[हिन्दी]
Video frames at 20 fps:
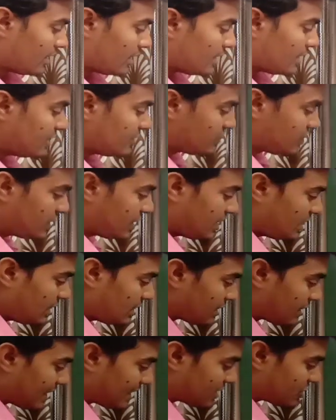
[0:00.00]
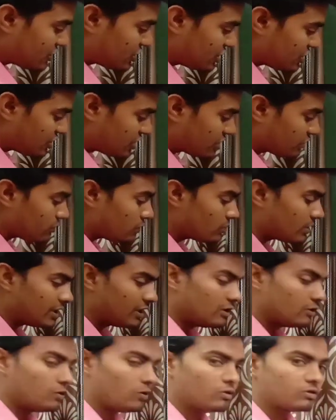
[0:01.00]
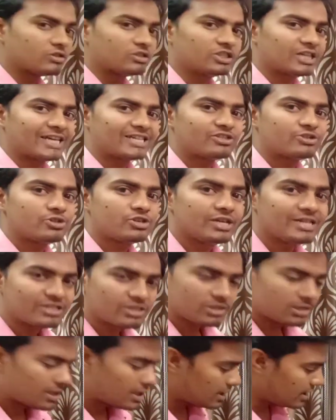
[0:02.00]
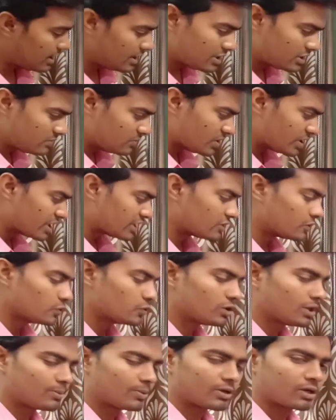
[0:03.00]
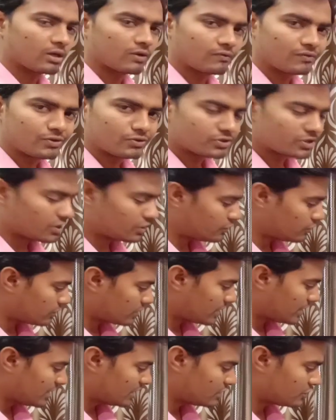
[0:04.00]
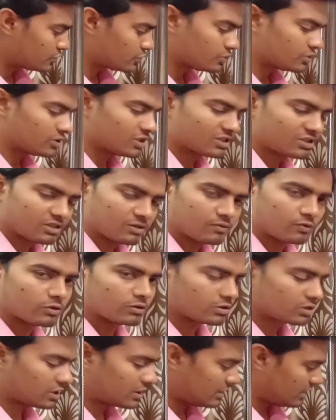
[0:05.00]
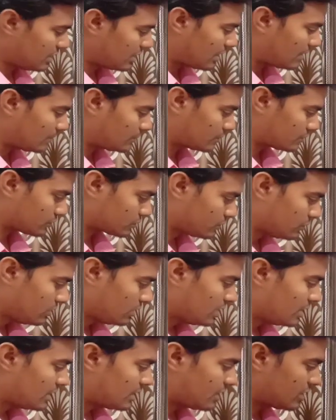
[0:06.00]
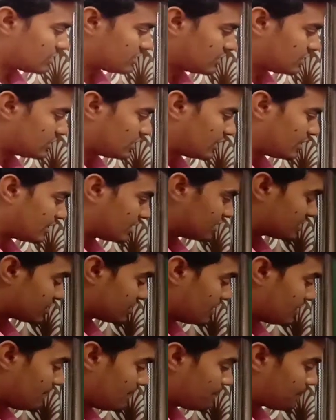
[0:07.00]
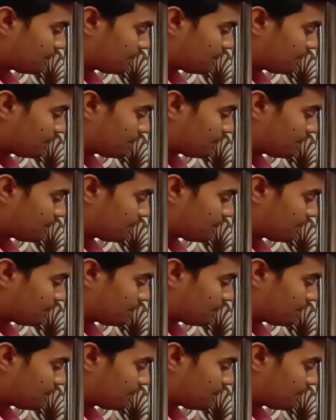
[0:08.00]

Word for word: इसे गैस्टेशन को कई लोग जेस्टेशनल एज भी कहते हैं तो यहाँ पर कंफ्यूजन नहीं होना है जो जैसे बोलता है आप उसको अच्छे तरीके से